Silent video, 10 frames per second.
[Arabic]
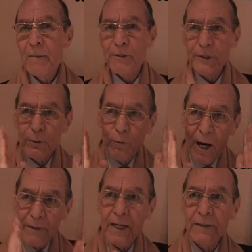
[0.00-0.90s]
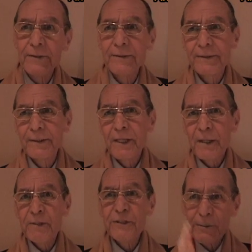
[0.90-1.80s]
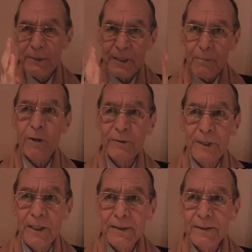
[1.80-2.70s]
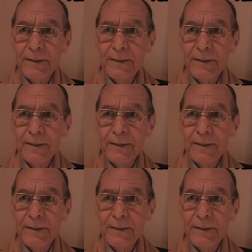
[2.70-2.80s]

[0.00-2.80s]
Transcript: باش نهوادات باش نبني ضمه وثنا